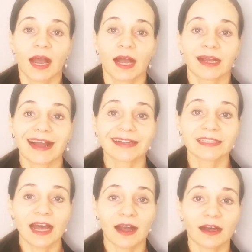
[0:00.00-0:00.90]
А,
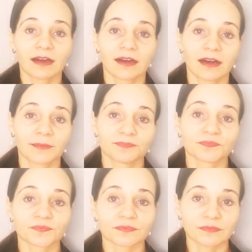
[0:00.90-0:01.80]
когда
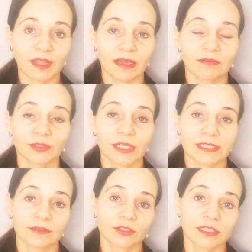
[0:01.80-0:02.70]
вот
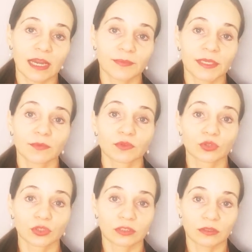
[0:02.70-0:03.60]
эти вот лямки
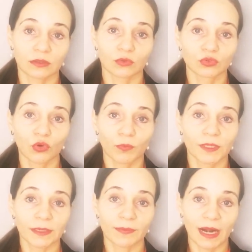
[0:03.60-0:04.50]
будут э,
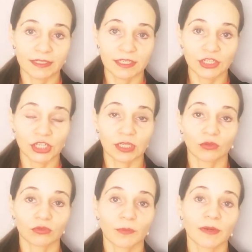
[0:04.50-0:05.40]
удобные и практичны,
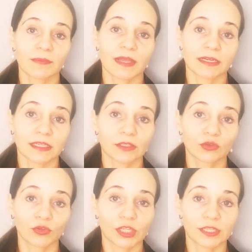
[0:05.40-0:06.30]
но, например, не
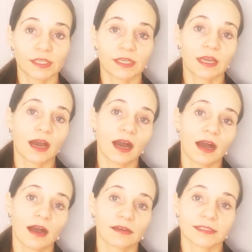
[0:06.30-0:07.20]
тоненькие,
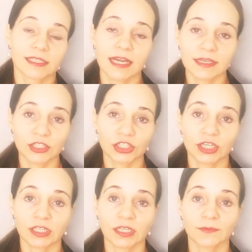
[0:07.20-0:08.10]
а средней
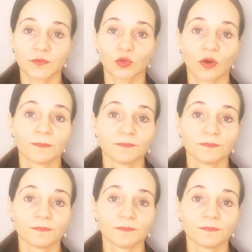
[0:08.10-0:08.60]
ширины, то